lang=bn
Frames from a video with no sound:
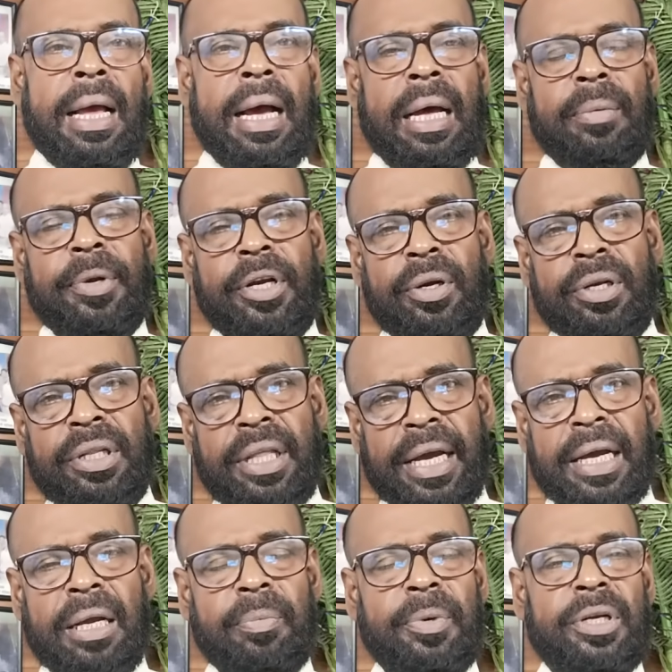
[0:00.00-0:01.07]
আর ভিডিওটি
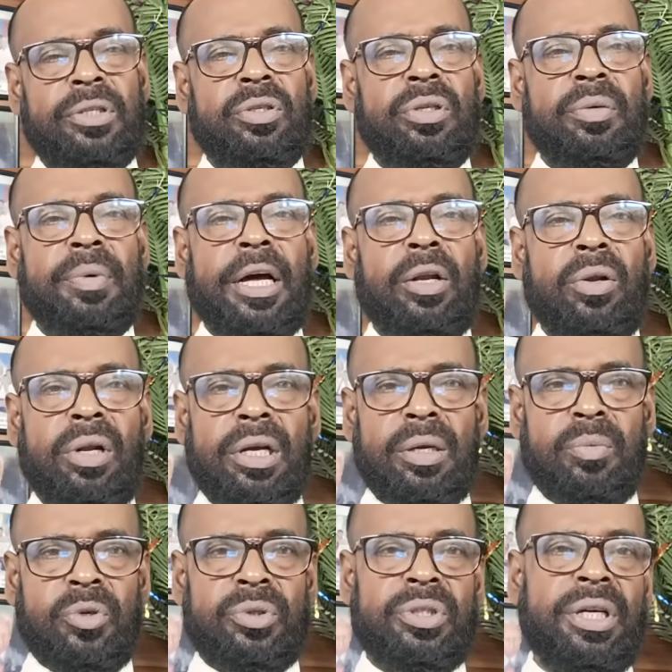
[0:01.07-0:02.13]
দেখার পরে যদি ভালো লাগে
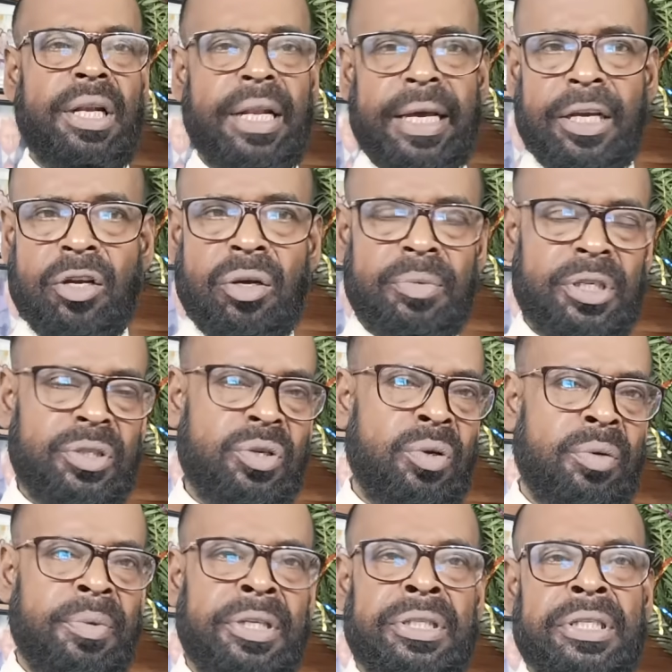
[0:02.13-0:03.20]
মন চায় লাইক কমেন্টস
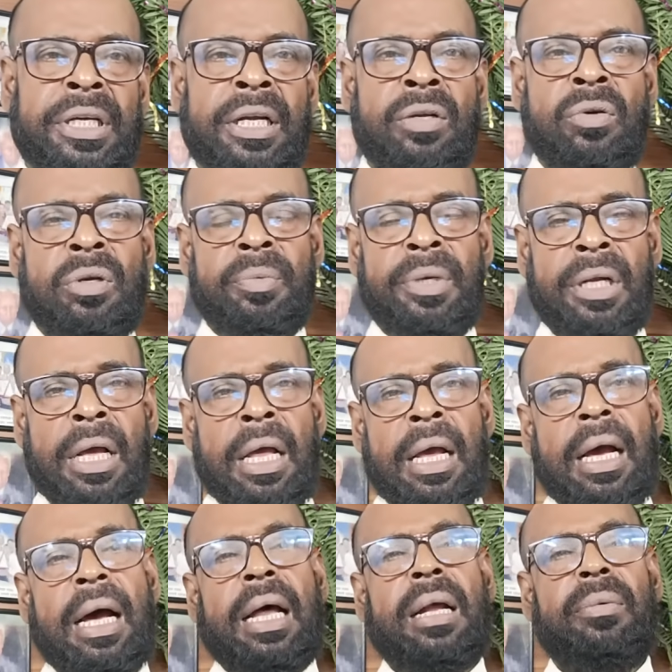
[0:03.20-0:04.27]
করবেন শেয়ার করবেন
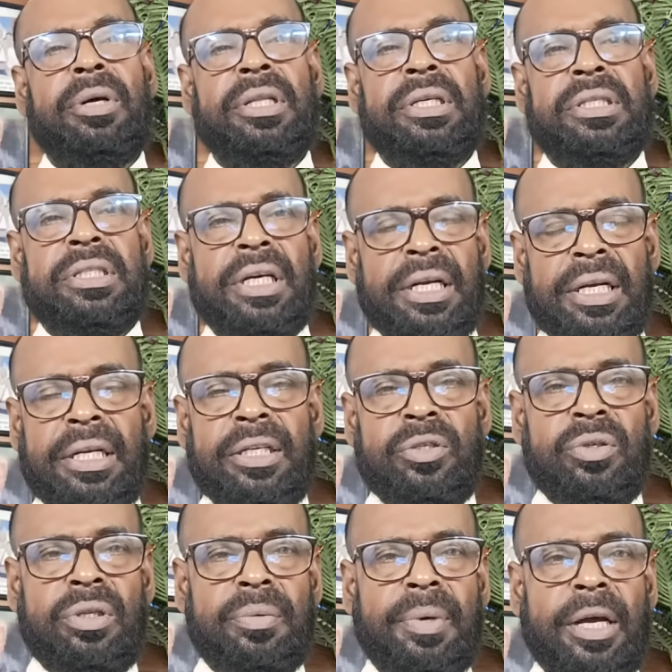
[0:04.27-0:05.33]
আর আমাদের চ্যানেলটি
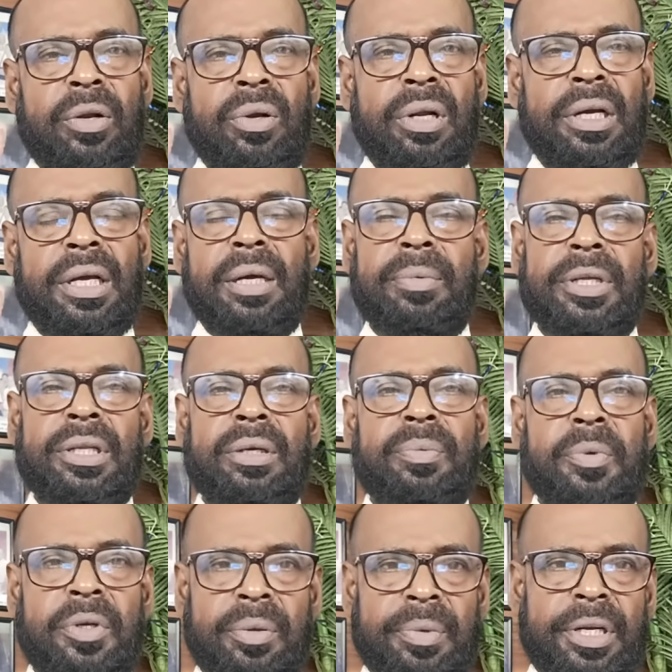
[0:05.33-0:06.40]
যদি ভালো লাগে আমাদের
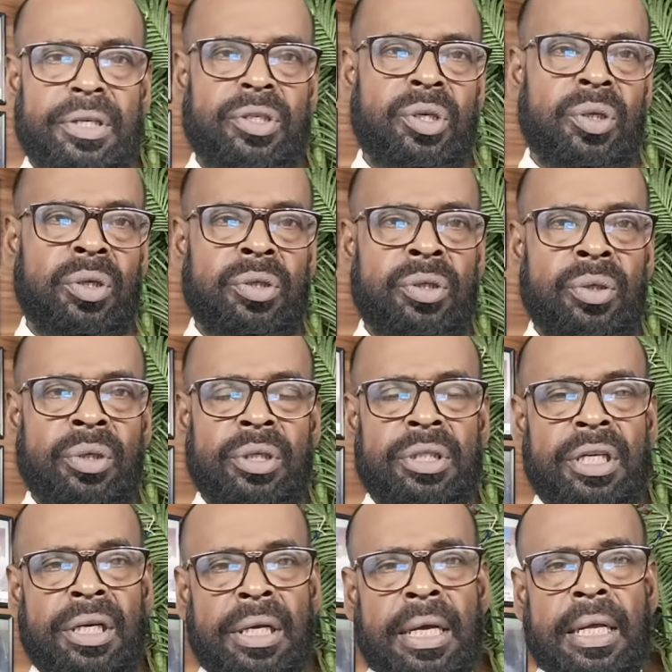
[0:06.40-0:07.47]
পরিবারের সদস্য হতে
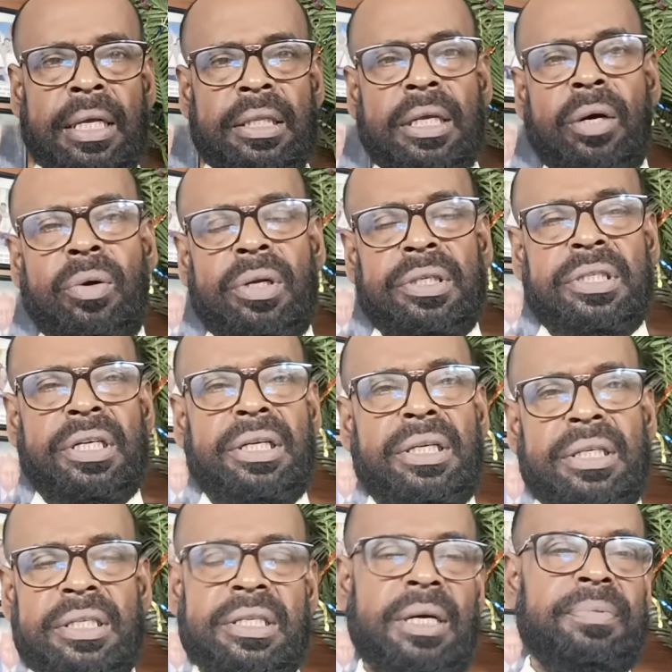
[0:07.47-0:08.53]
চান তাহলে
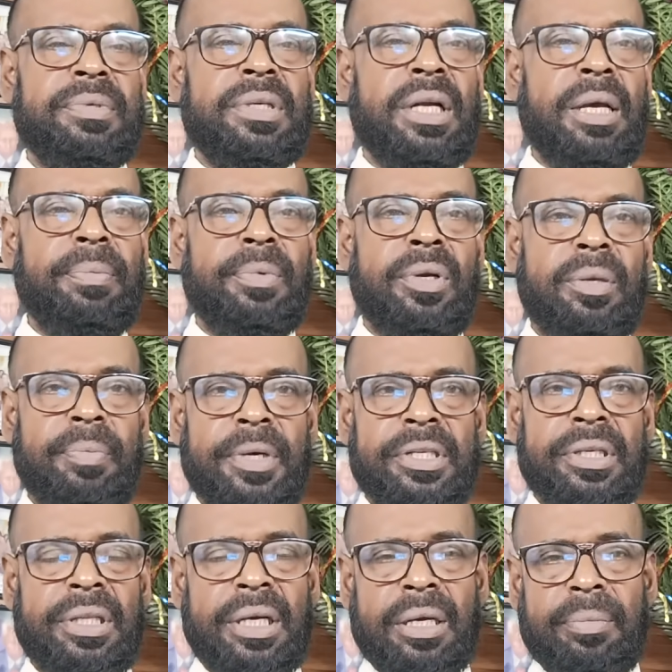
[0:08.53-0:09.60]
চ্যানেলটি সাবস্ক্রাইব করে
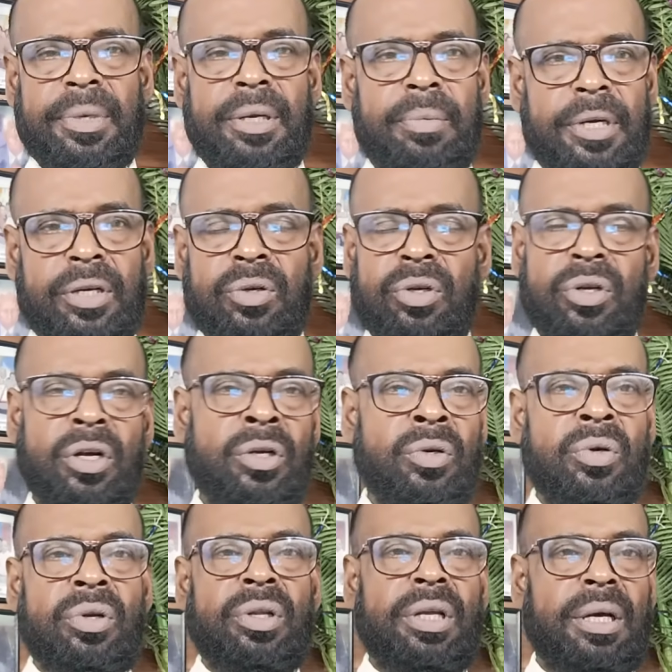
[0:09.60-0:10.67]
পাশে থাকা বেল বাটনটি অন
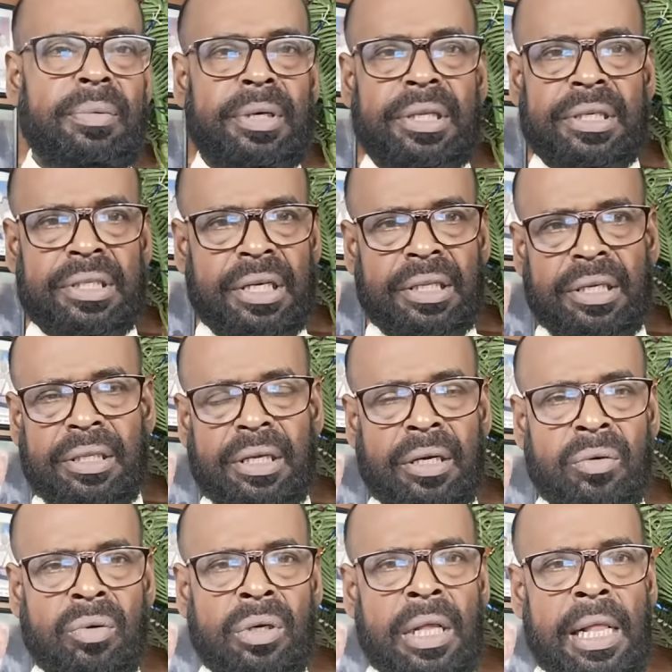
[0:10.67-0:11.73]
করে দিয়ে আমাদের সাথেই
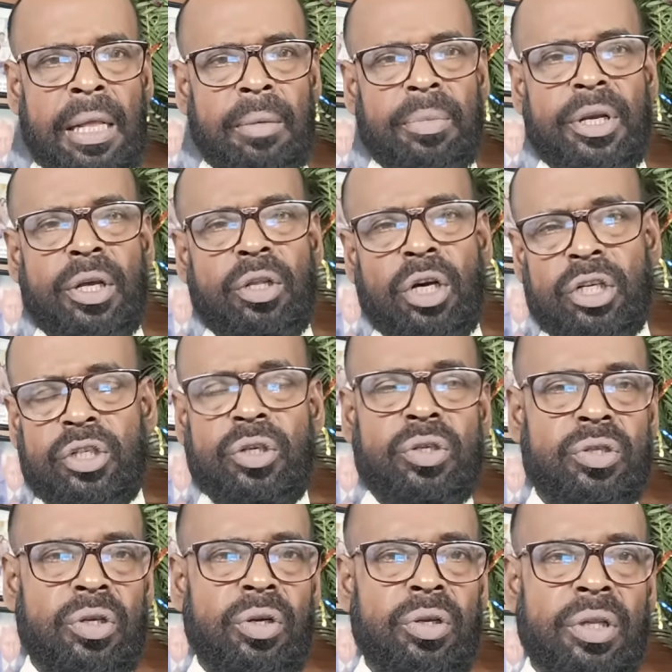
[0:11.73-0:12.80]
থাকুন প্রিয় দর্শক
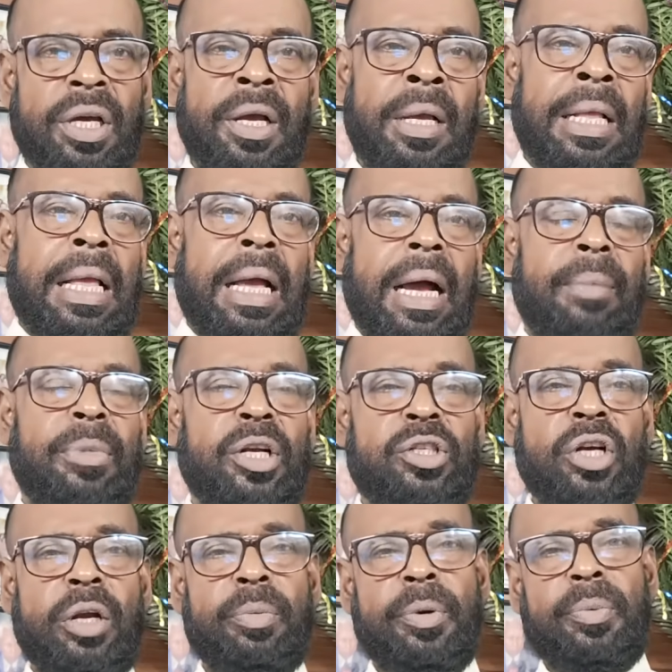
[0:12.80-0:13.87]
শ্রোতা আমরা
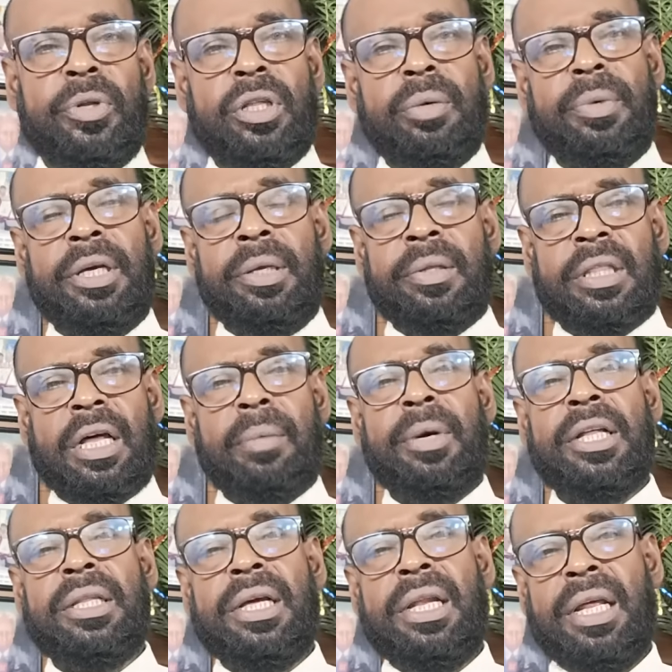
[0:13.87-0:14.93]
সর্বপ্রথমে
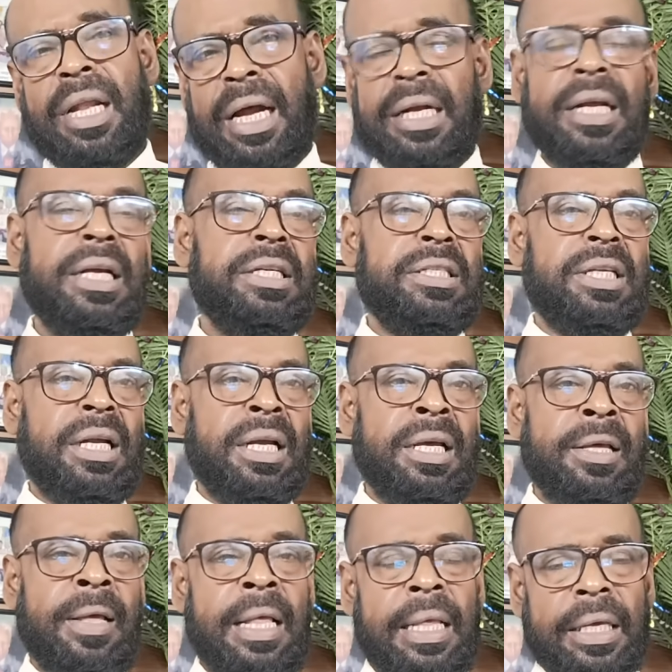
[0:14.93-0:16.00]
তামাদিনের আঠাইশ ধারায়
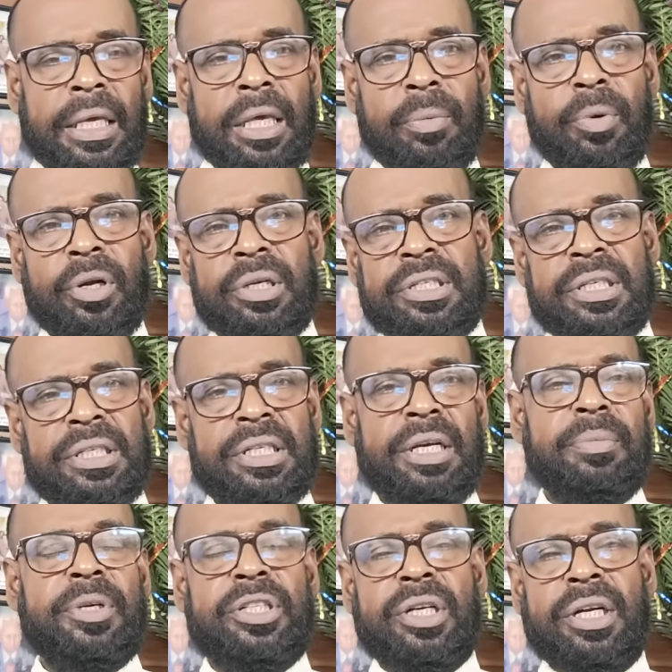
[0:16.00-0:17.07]
কি বলেছে
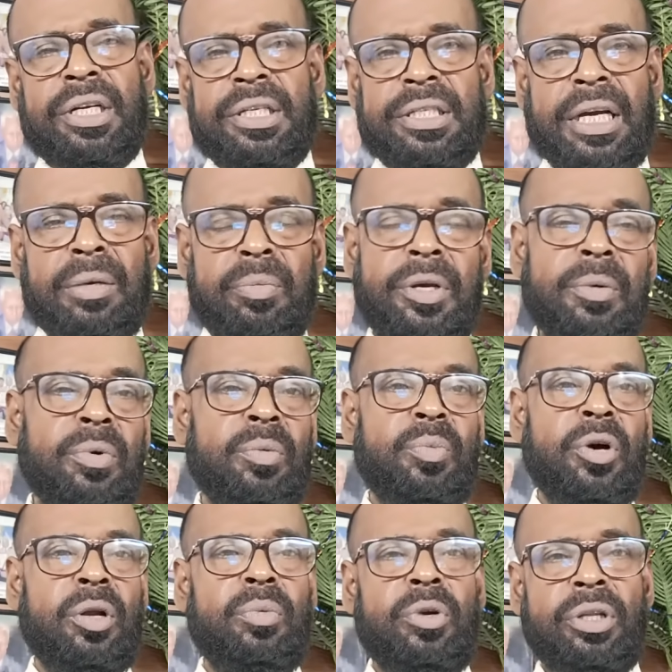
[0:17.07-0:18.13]
সেই বিষয়টি জানবো এবং
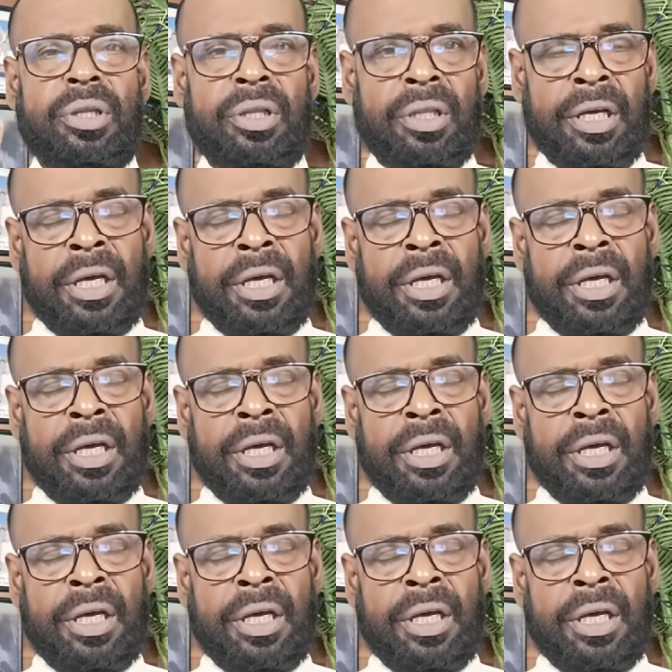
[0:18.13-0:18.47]
পরবর্তীতে